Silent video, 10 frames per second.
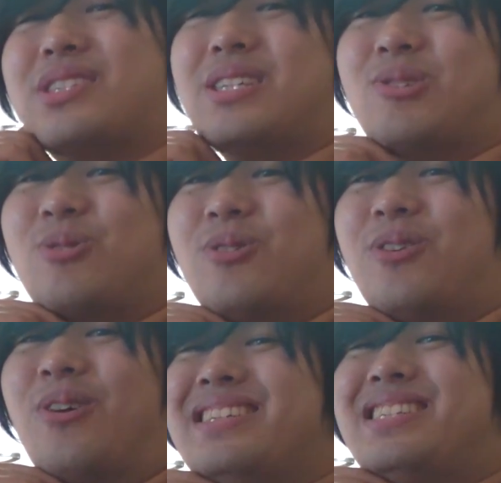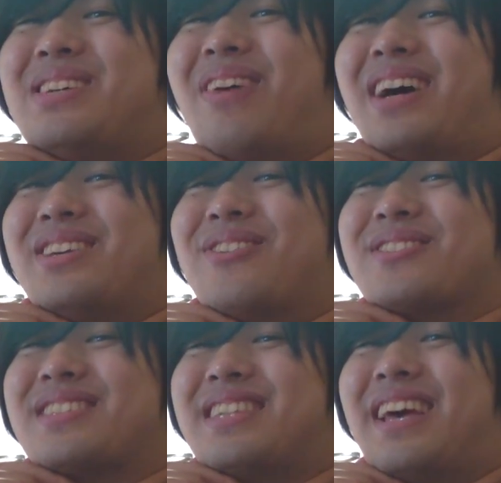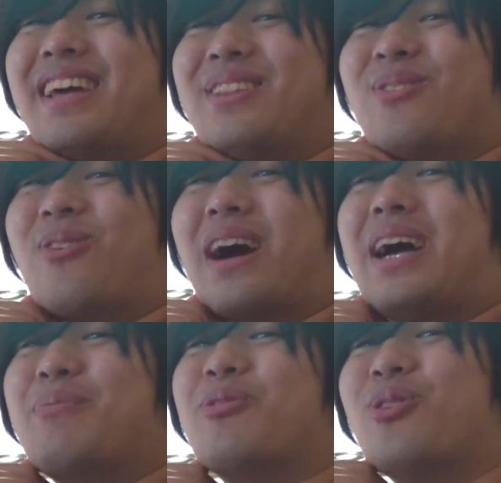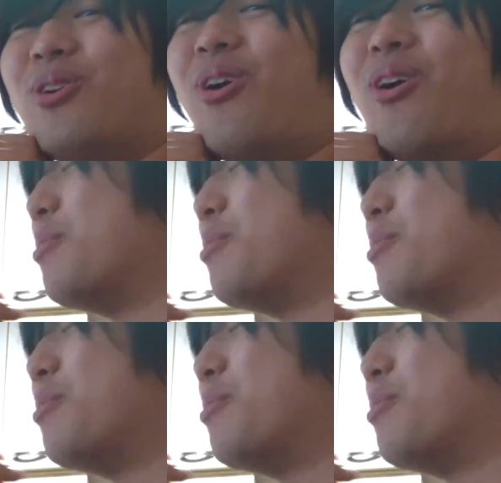してその1万4000円の買い物を